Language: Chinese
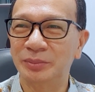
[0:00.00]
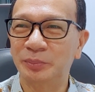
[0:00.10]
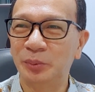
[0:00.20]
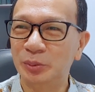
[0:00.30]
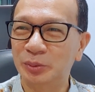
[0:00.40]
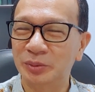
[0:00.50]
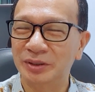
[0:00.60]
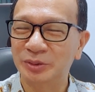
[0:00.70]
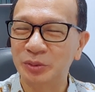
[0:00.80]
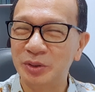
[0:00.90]
不
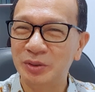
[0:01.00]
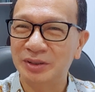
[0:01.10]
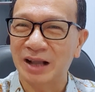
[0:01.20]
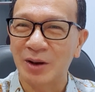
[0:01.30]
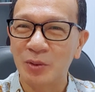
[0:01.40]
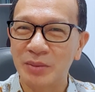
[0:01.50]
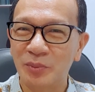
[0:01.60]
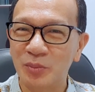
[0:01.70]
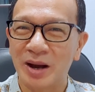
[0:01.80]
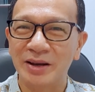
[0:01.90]
对大卫
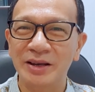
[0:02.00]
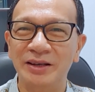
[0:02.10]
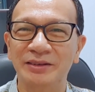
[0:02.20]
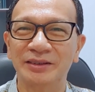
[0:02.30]
不满意，